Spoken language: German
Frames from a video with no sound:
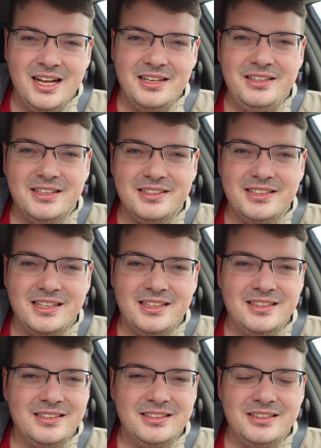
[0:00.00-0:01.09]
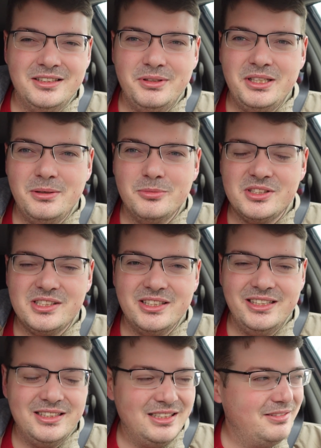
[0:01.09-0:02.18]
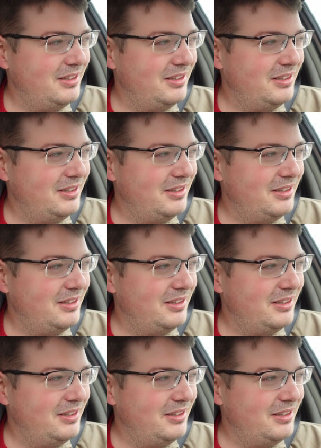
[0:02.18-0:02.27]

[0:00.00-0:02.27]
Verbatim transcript: die dann da äh, irgendwie demonstrieren, da,